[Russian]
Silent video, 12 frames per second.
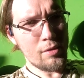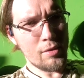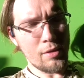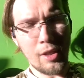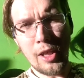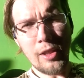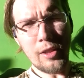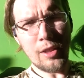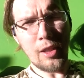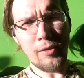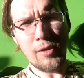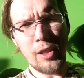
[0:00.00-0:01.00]
грант,
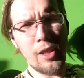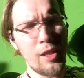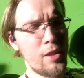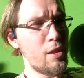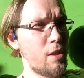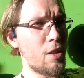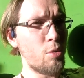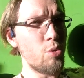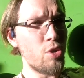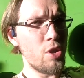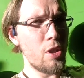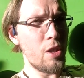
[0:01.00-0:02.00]
офигенные
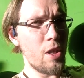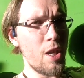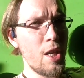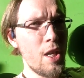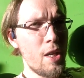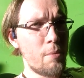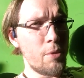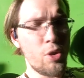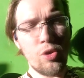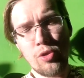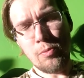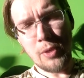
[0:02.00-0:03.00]
наушники. Мне
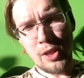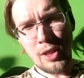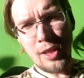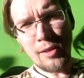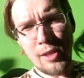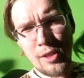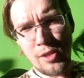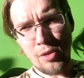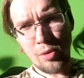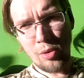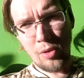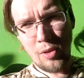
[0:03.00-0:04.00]
очень понравились,
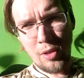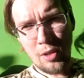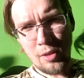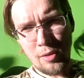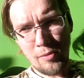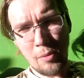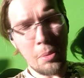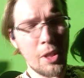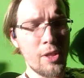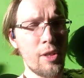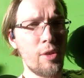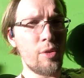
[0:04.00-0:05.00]
но в
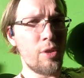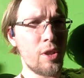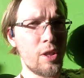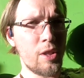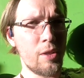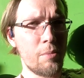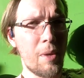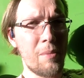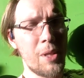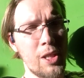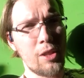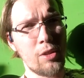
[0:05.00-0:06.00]
определенных
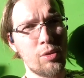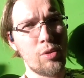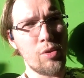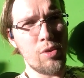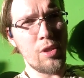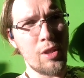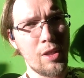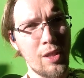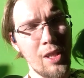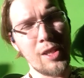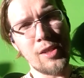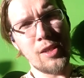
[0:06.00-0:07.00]
моментах. То есть у них
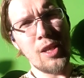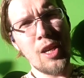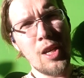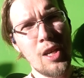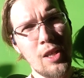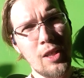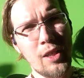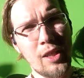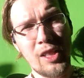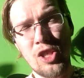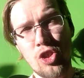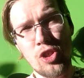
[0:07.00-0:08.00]
есть
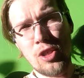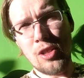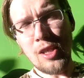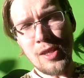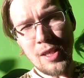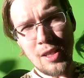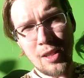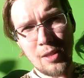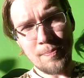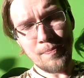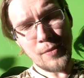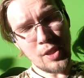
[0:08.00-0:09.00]
конечно, недостаток,
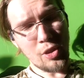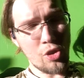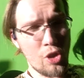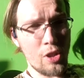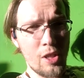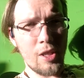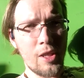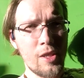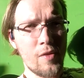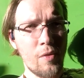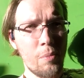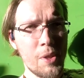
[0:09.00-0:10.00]
ссылочка на них
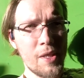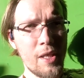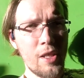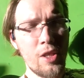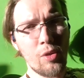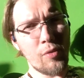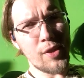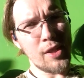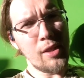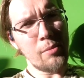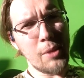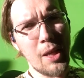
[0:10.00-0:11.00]
есть в описании, но в
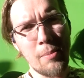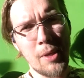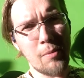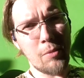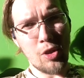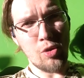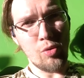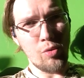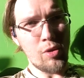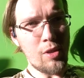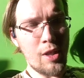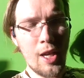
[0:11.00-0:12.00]
целом я прям
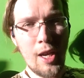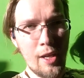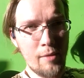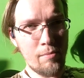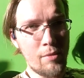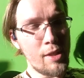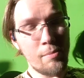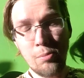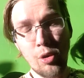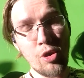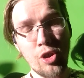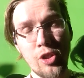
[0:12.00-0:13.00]
тащусь. Я
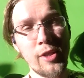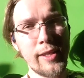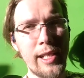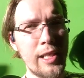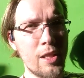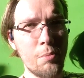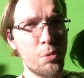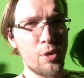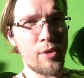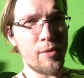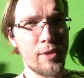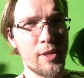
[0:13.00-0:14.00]
больше 10 лет не
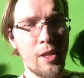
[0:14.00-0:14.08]
пользовался